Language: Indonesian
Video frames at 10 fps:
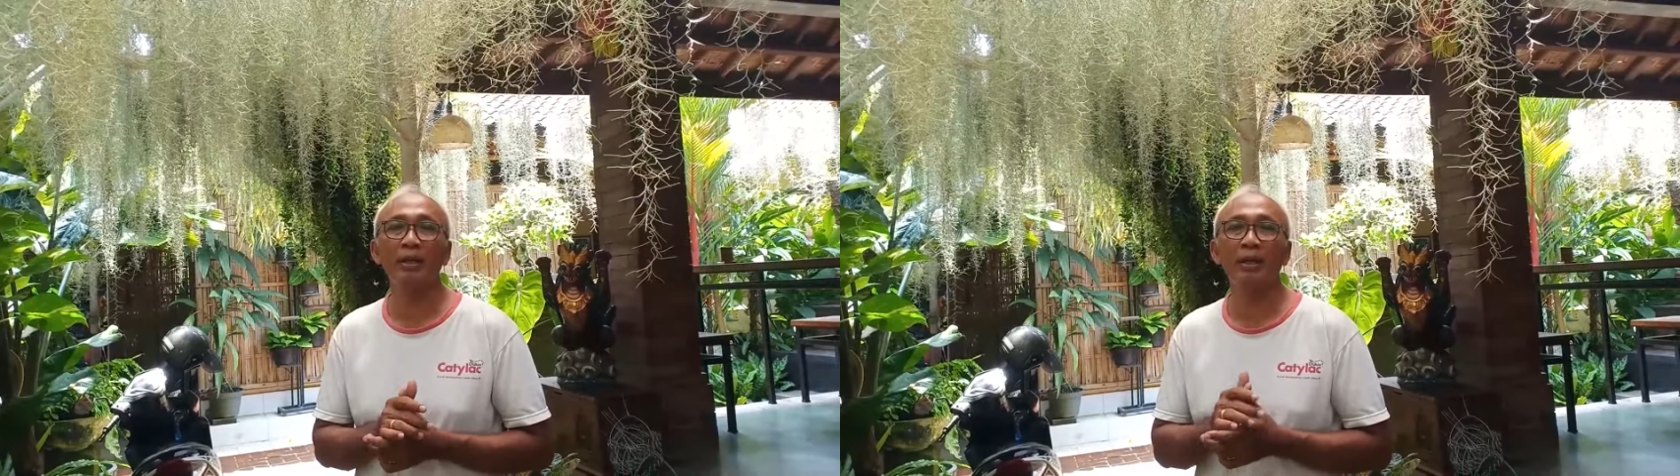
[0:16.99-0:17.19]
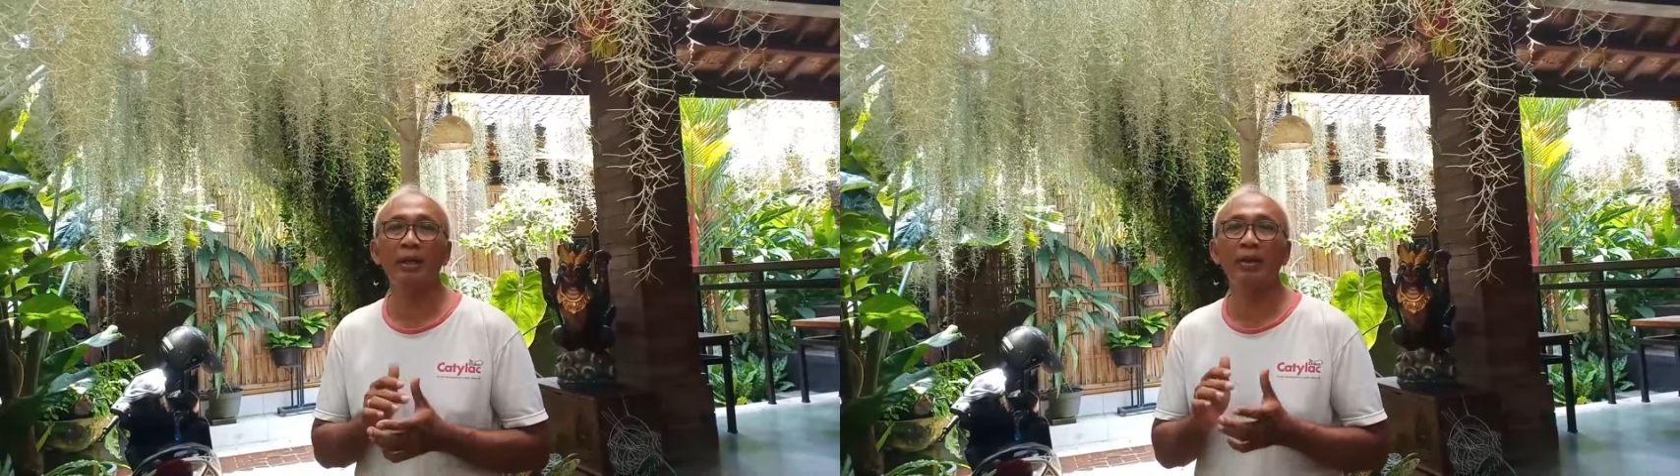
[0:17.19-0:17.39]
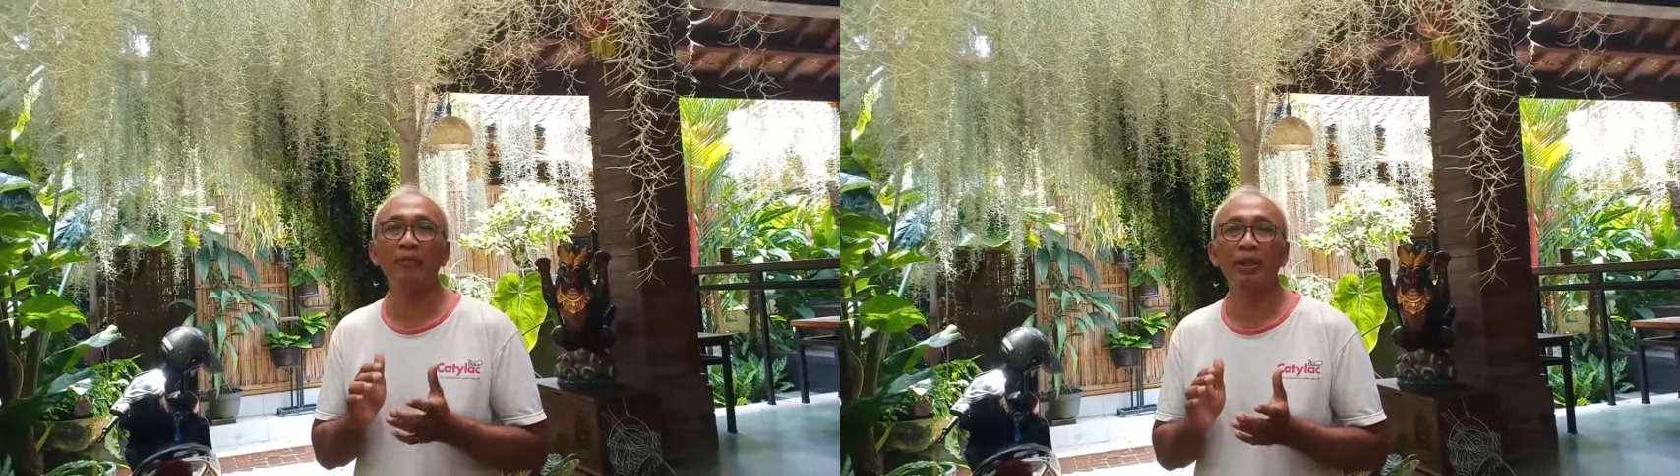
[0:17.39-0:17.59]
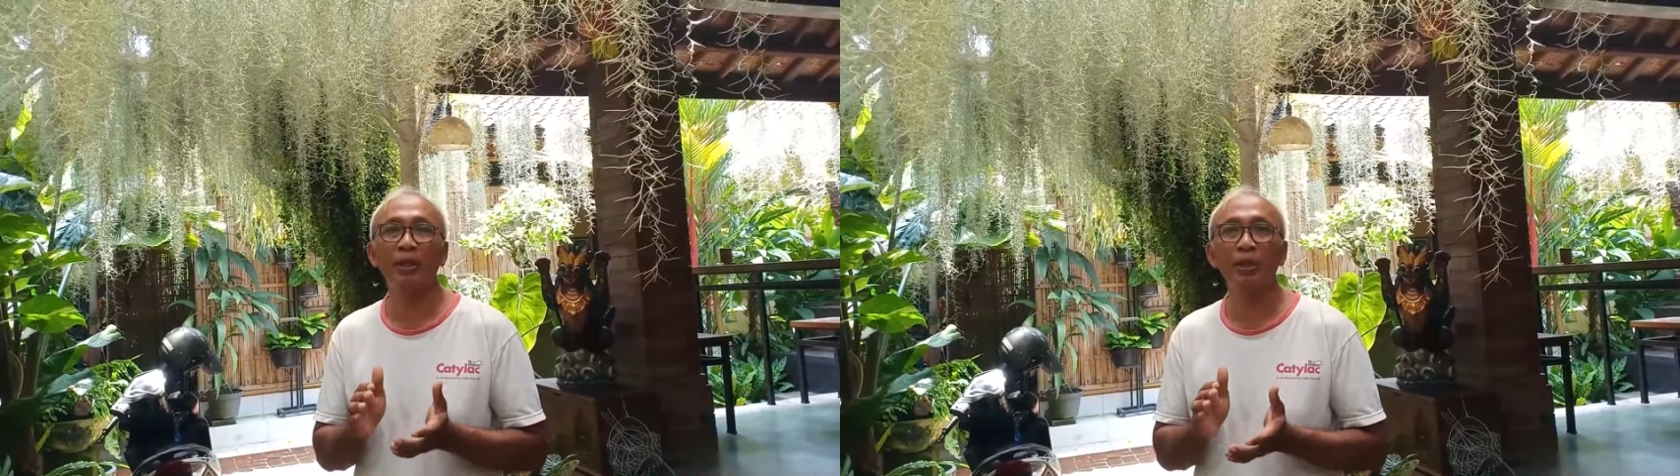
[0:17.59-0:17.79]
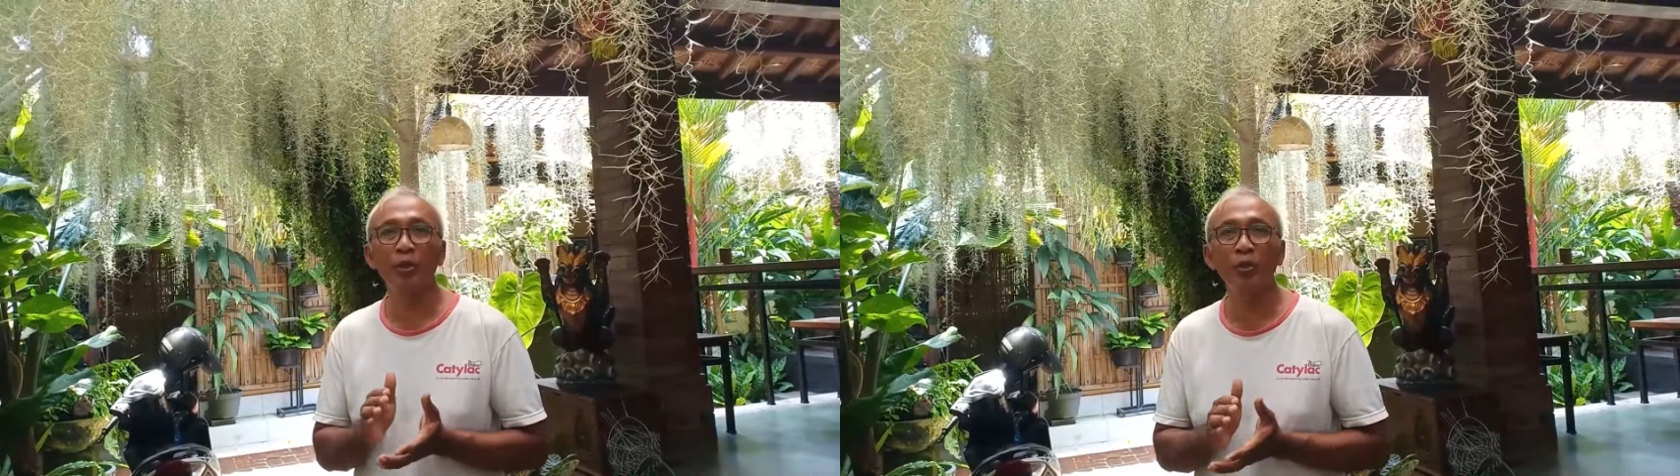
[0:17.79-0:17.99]
uh,
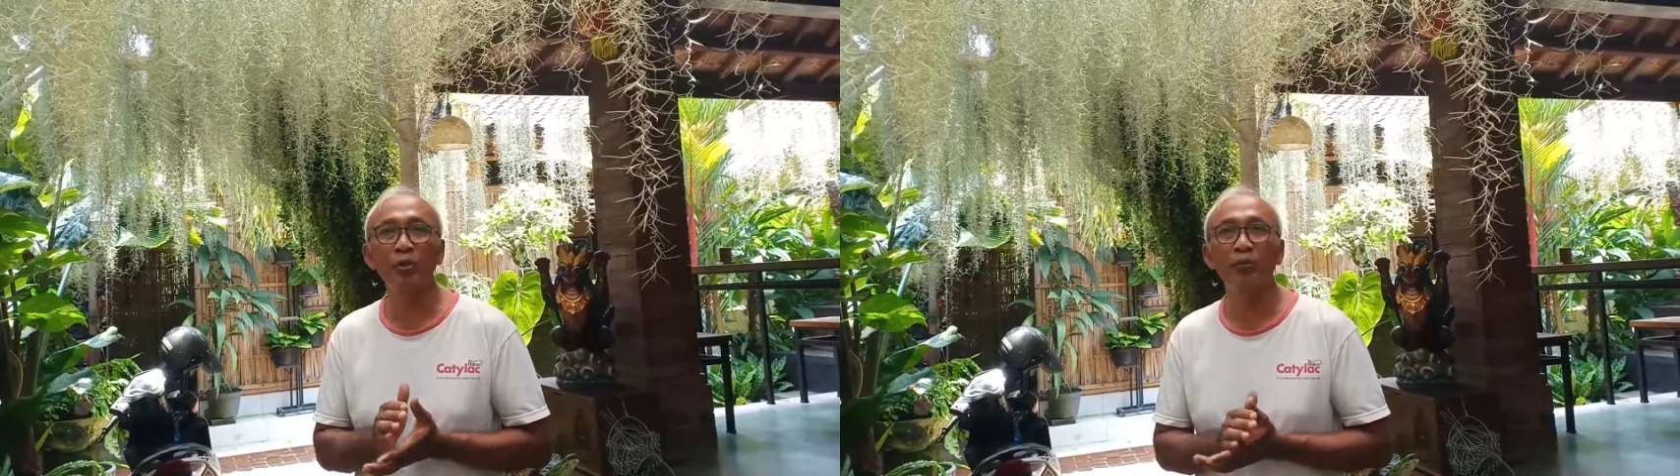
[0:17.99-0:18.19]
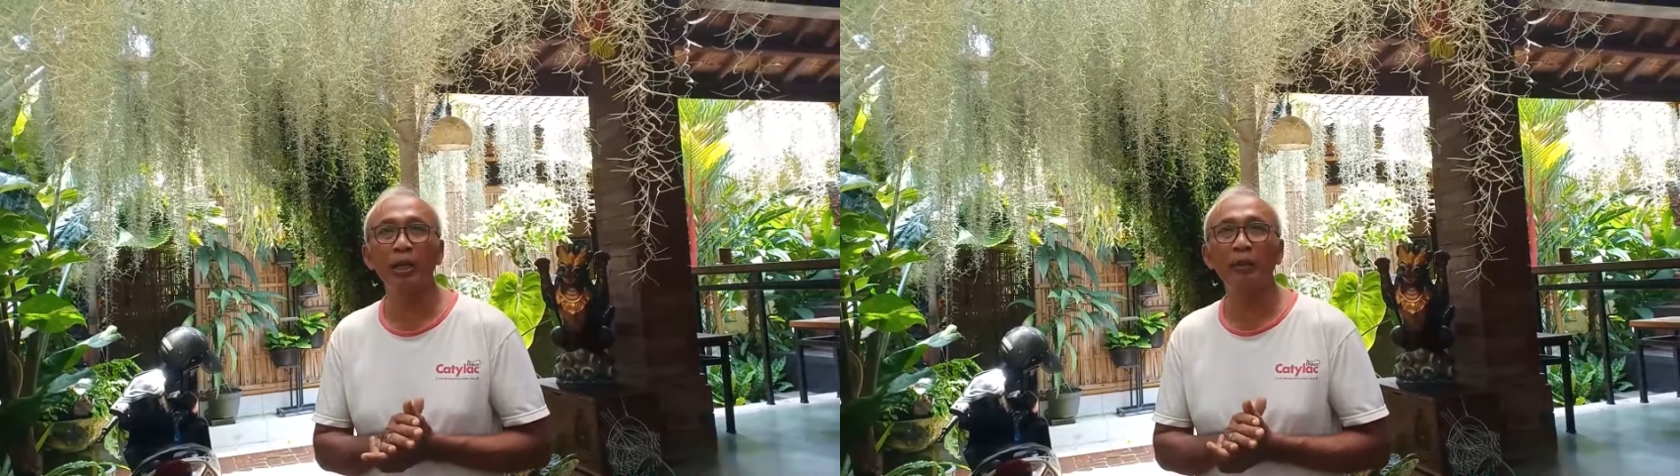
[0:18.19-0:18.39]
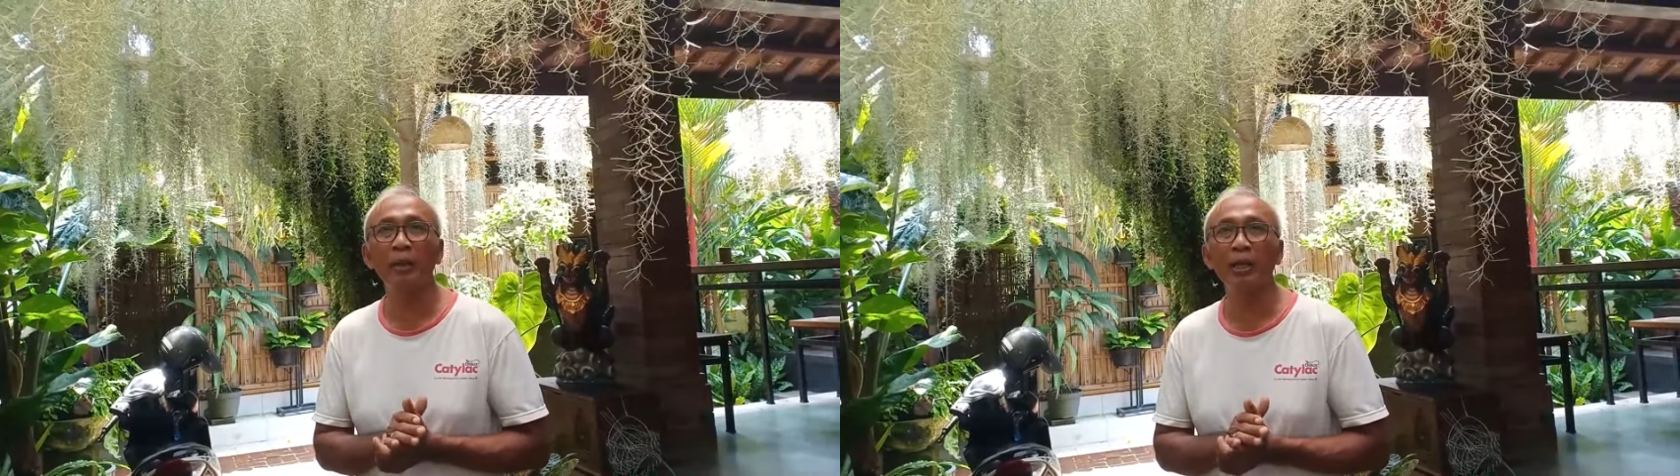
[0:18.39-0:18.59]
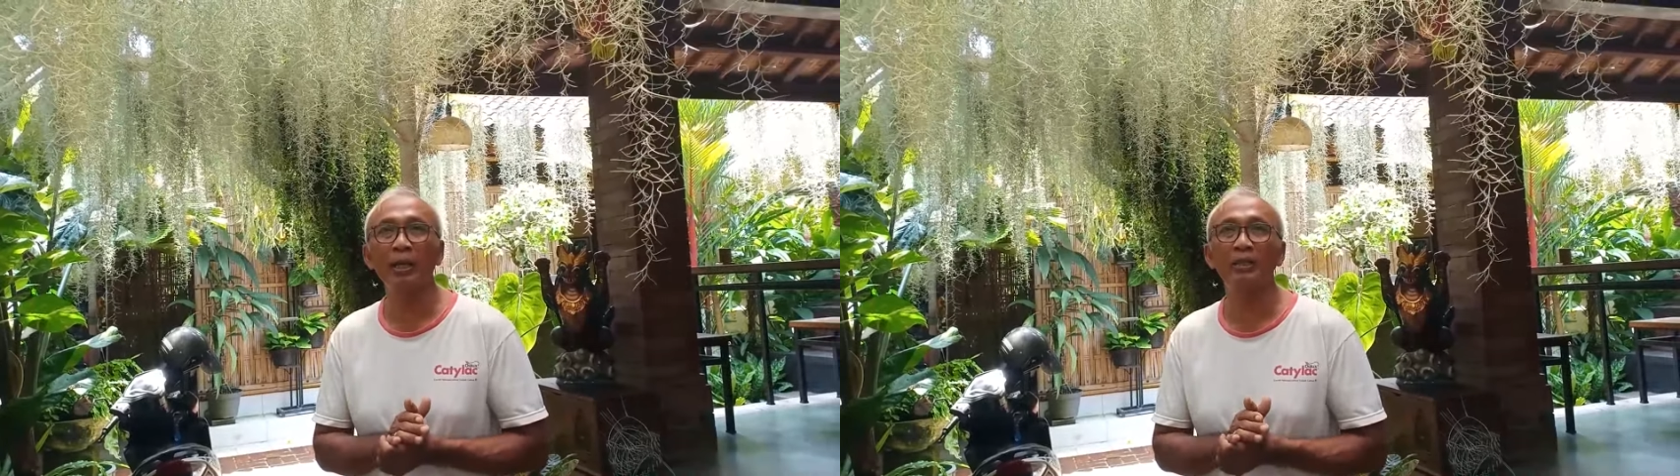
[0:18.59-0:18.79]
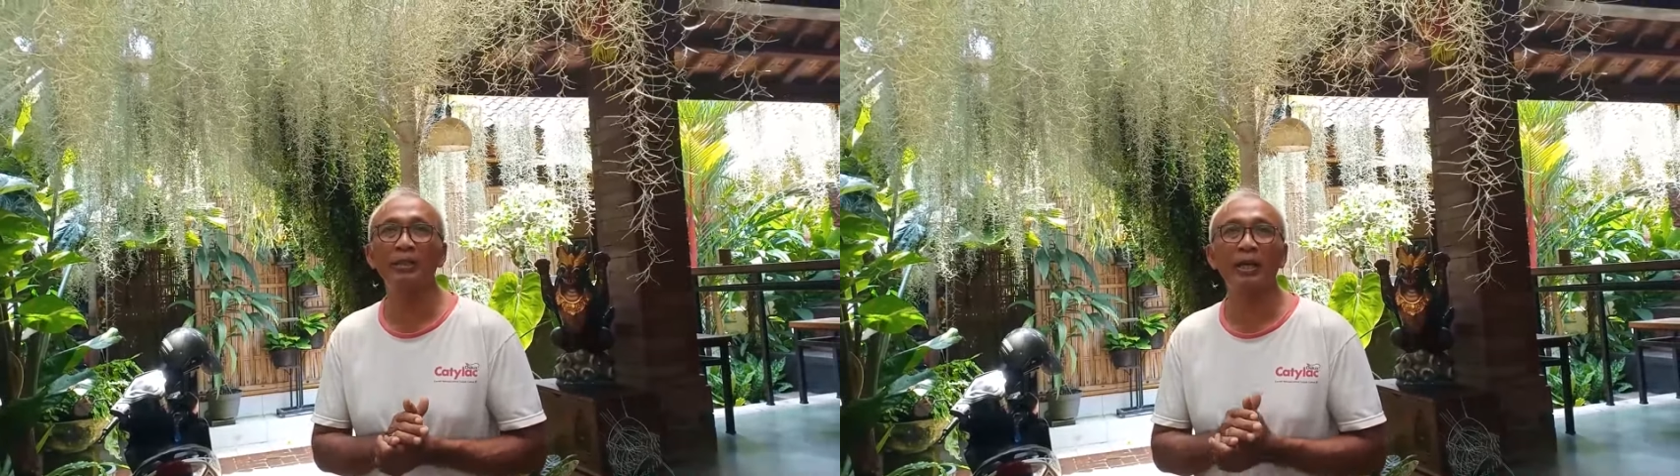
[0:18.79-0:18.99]
video
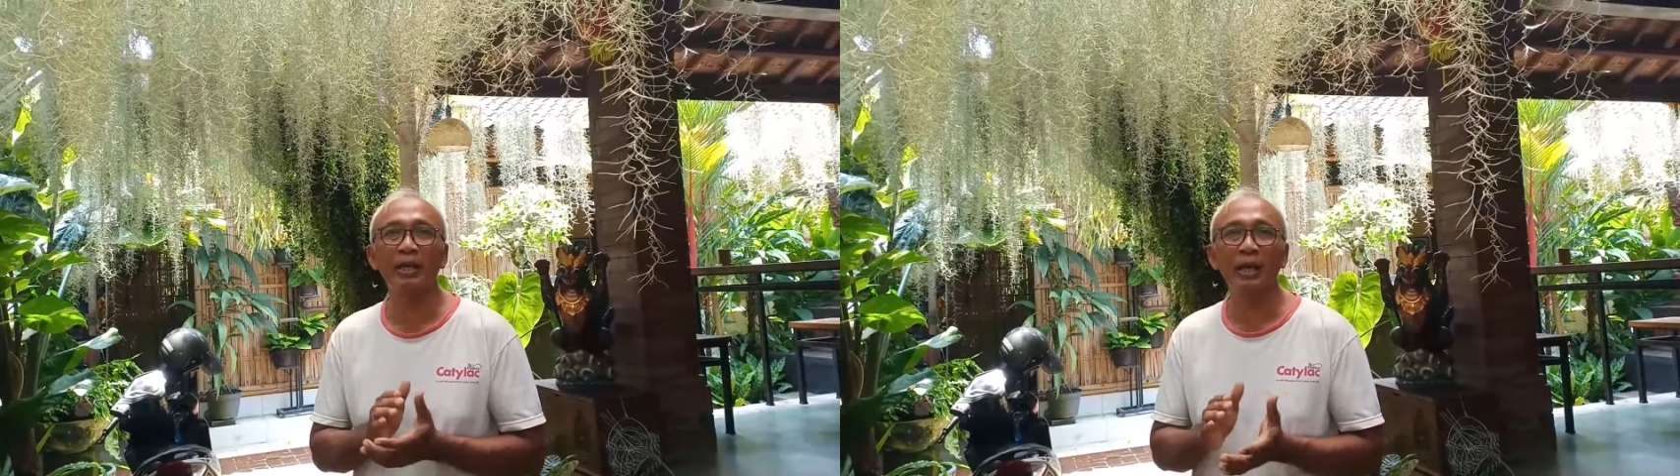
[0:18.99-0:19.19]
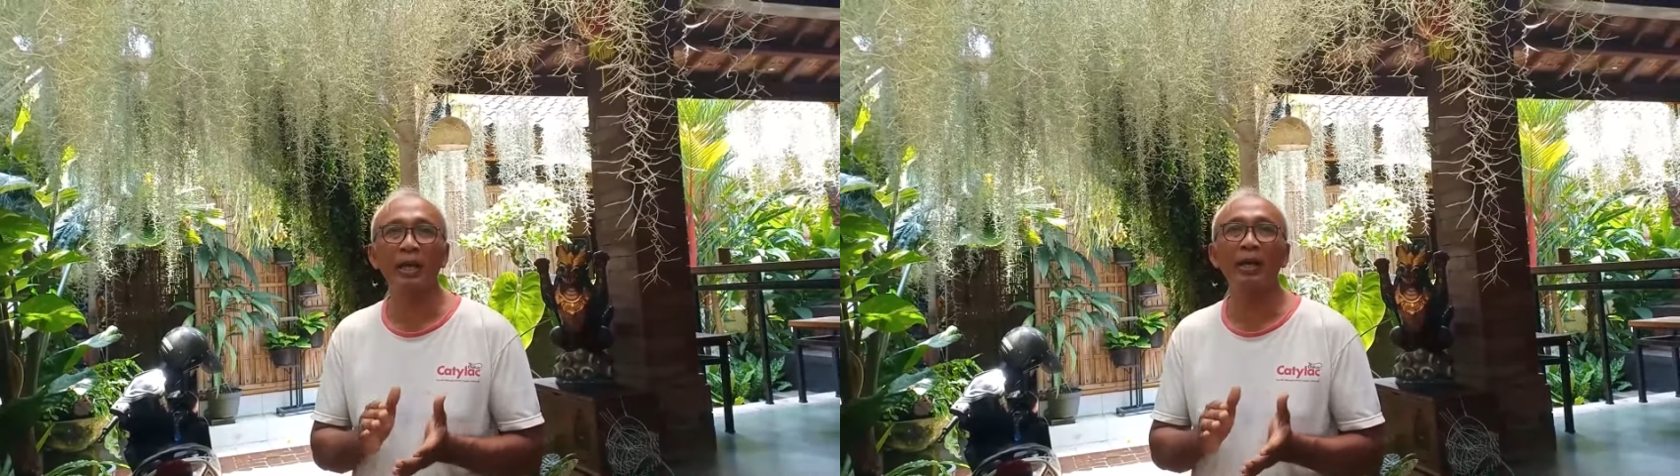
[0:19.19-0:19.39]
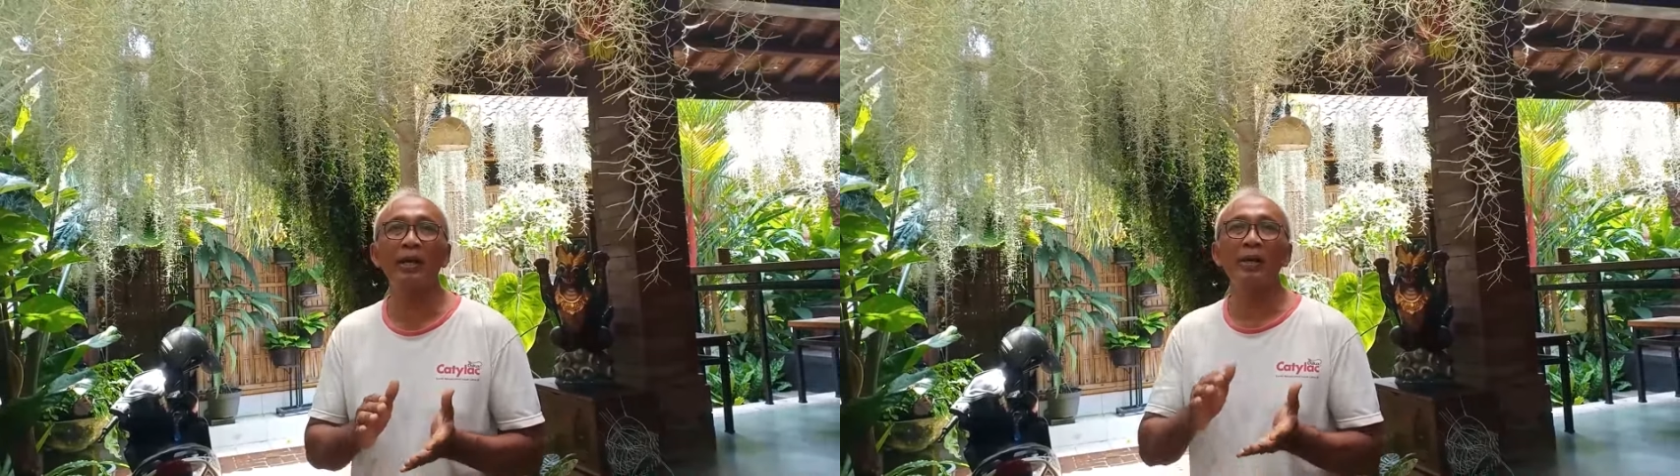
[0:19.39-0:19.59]
bagaimana cara